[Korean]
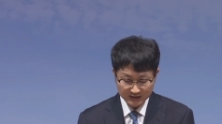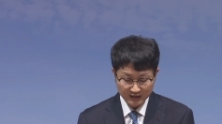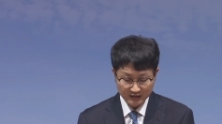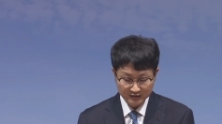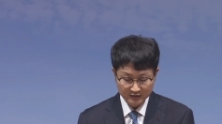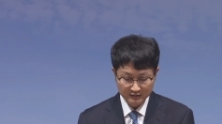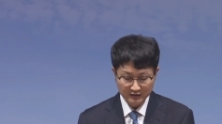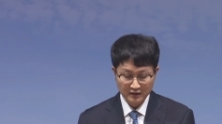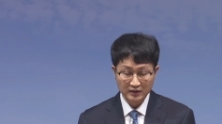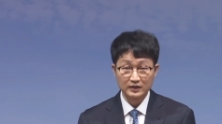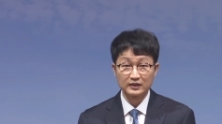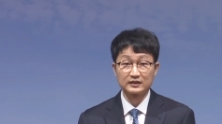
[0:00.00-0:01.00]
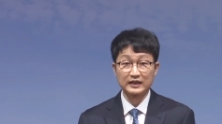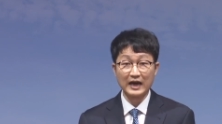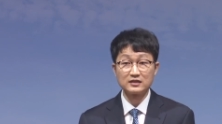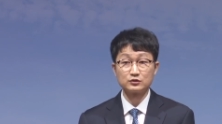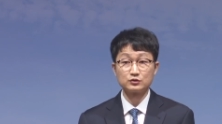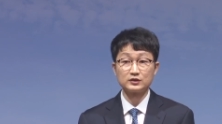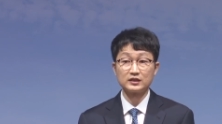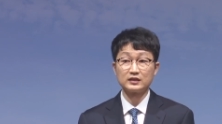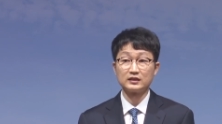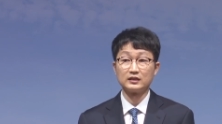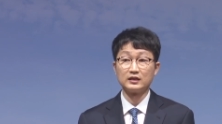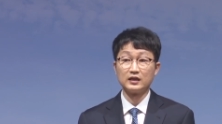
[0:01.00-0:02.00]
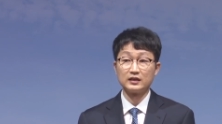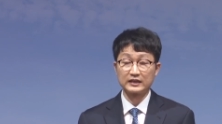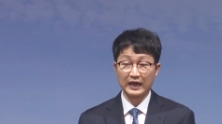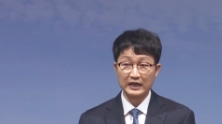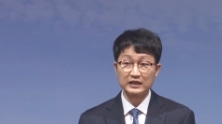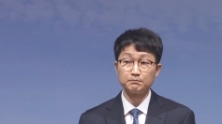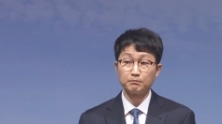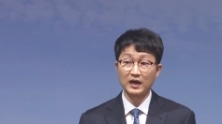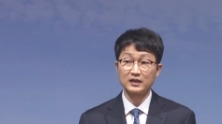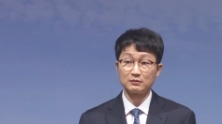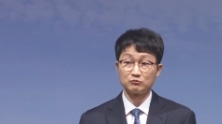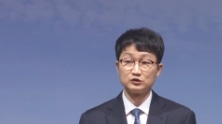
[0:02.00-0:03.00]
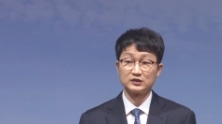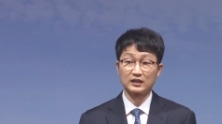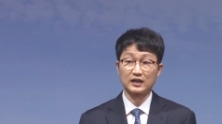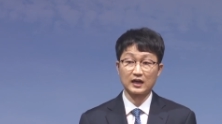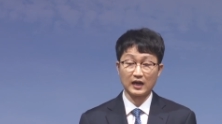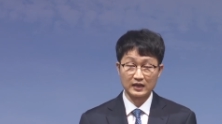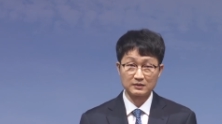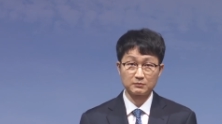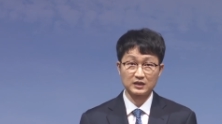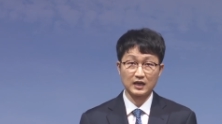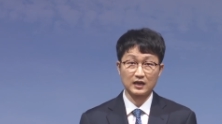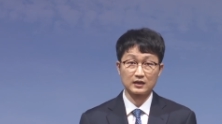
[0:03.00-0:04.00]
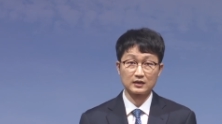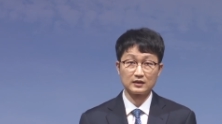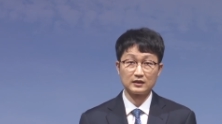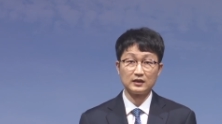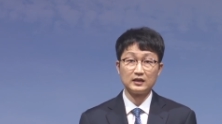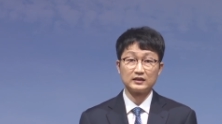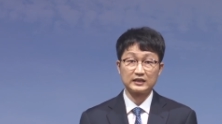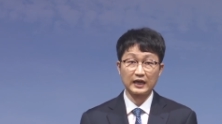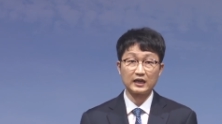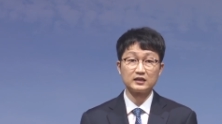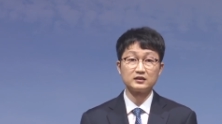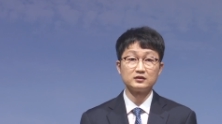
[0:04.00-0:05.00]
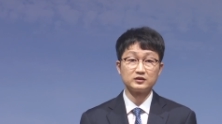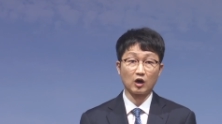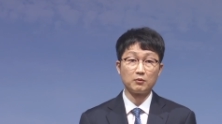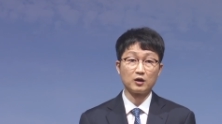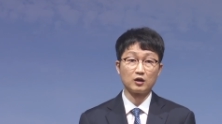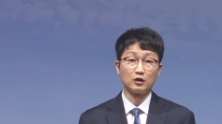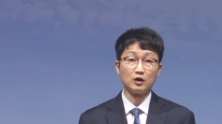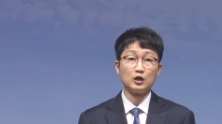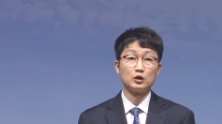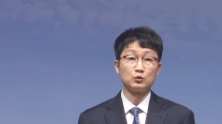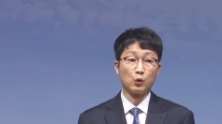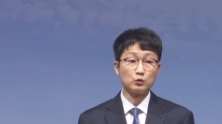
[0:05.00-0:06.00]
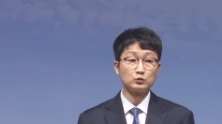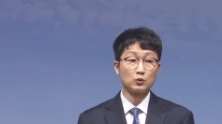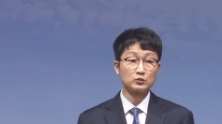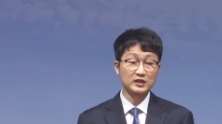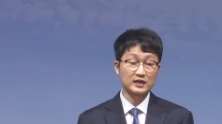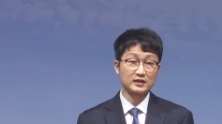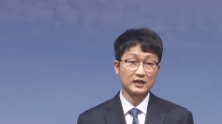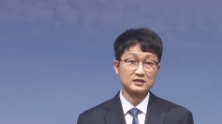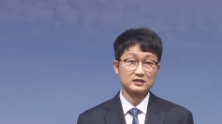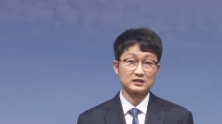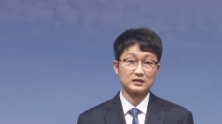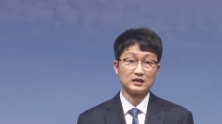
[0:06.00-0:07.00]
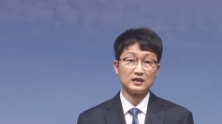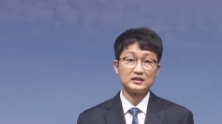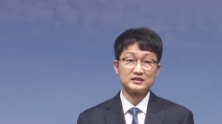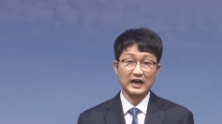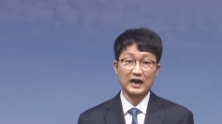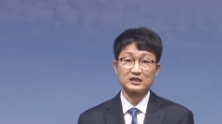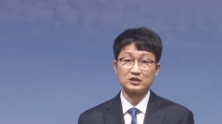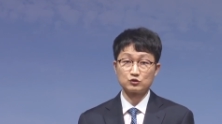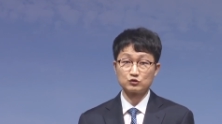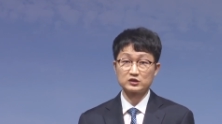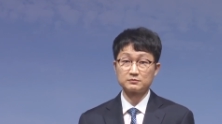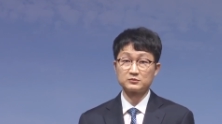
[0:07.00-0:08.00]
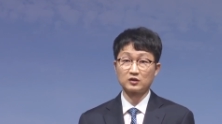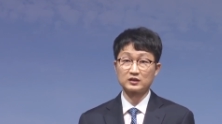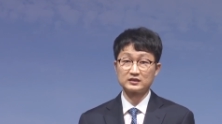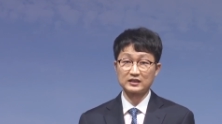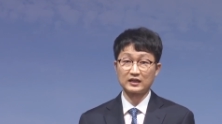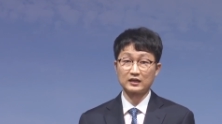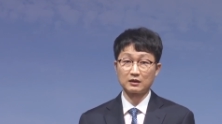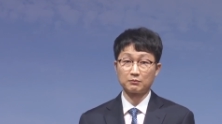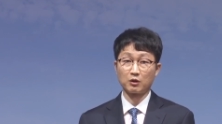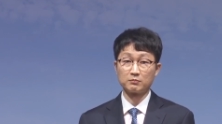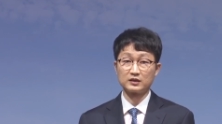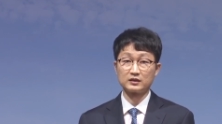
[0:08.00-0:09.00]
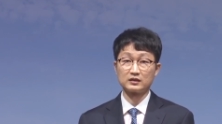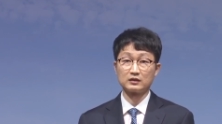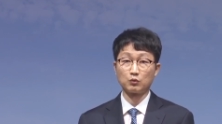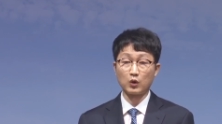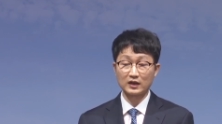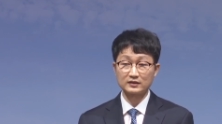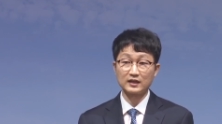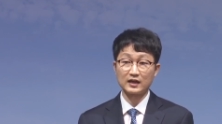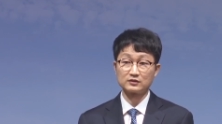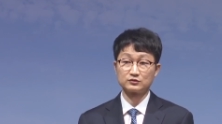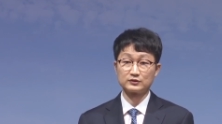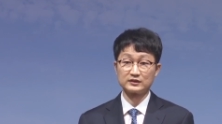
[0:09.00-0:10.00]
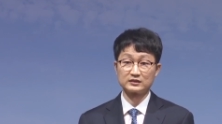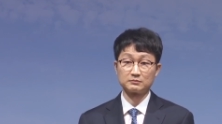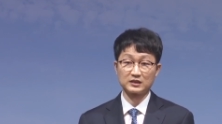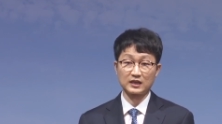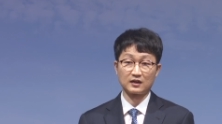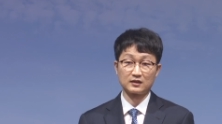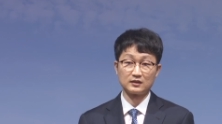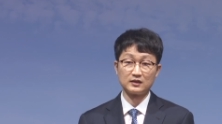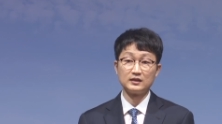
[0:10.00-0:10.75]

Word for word: 사랑은 단순히 개인만의 문제가 아닙니다. 개인을 넘어 공동체까지 자기중심적인 사랑의 범위를 확대할 수 있습니다.